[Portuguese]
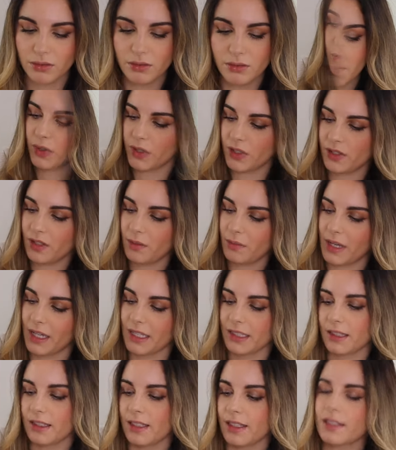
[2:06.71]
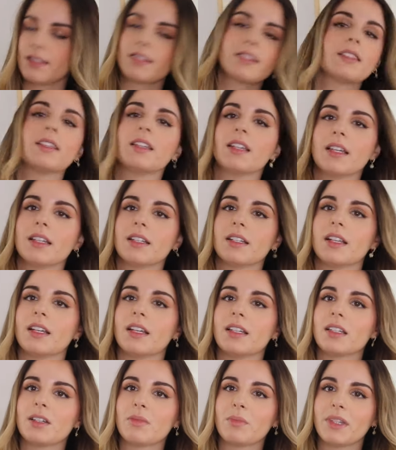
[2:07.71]
Depois também da Siena
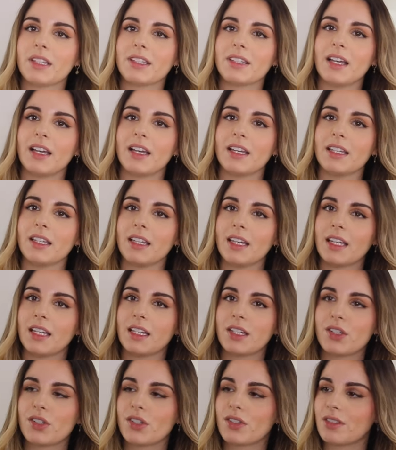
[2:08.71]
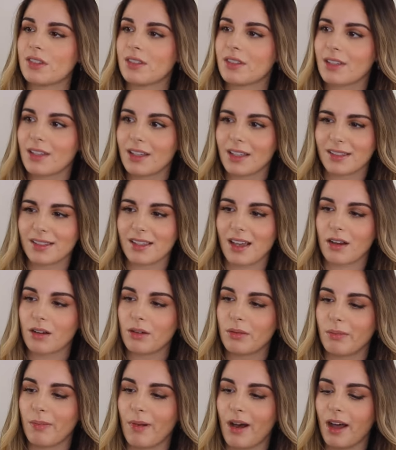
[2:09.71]
encomendei este
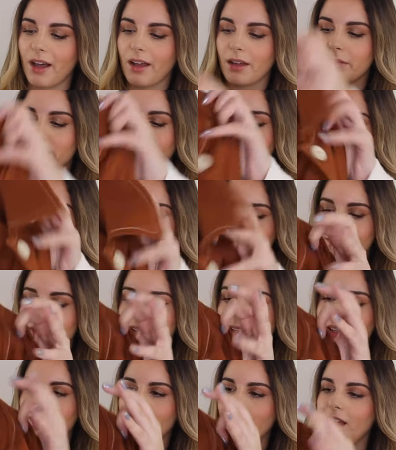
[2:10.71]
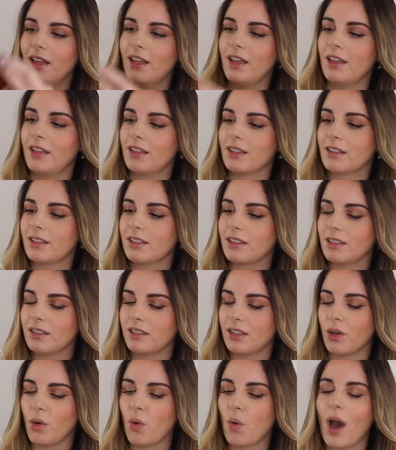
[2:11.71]
casaco barra blusa
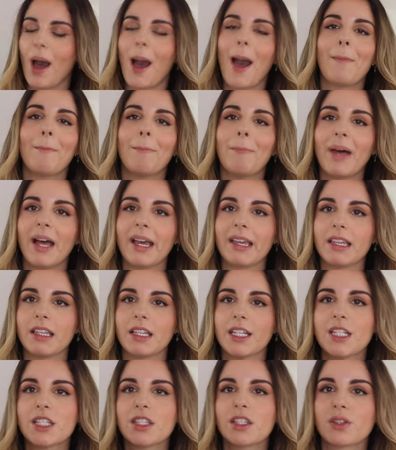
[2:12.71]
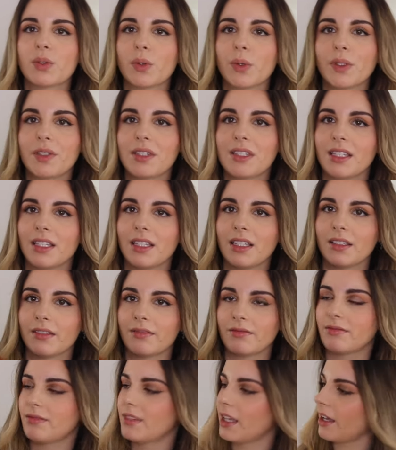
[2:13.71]
que eu amei este tom
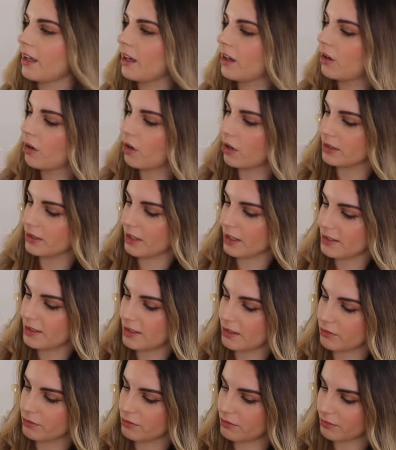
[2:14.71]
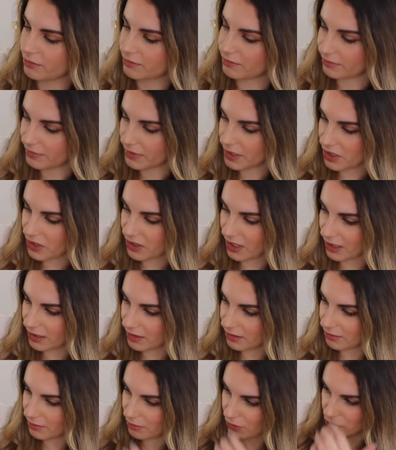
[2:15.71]
assim, terracota, assim, castanho de